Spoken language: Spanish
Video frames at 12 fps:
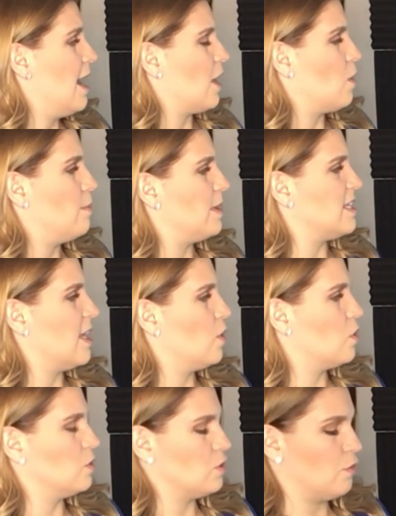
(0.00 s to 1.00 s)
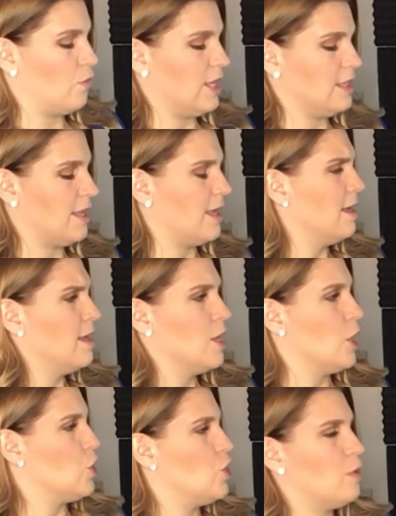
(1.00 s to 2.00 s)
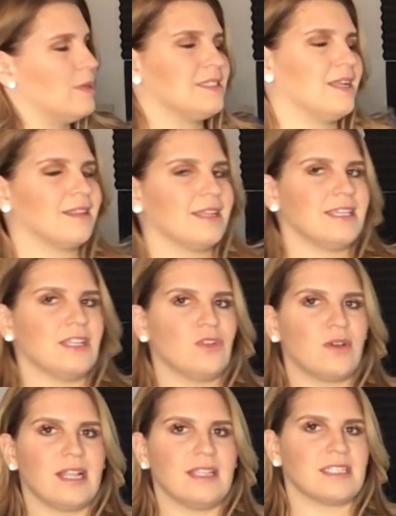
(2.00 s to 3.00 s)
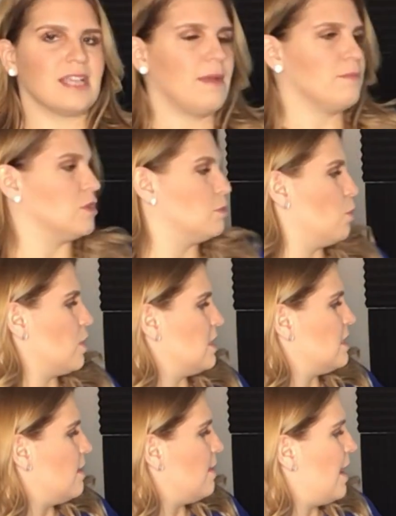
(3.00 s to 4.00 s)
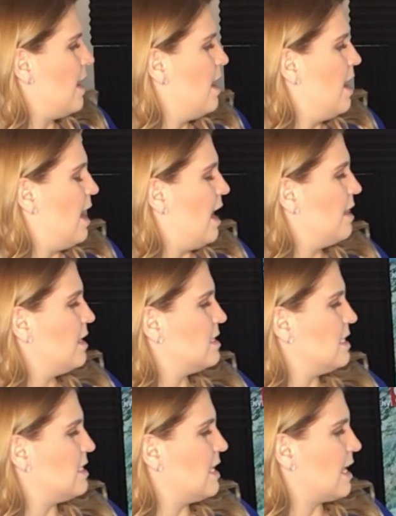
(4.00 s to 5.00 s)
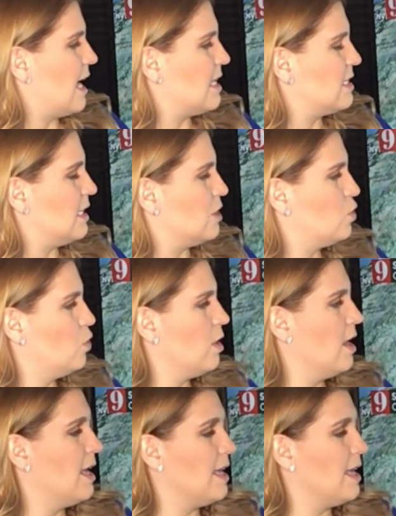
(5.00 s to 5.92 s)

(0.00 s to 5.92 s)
acompañado con su frente, no va a estar trayendo grandes cambios porque se va a deslizar hacia el sur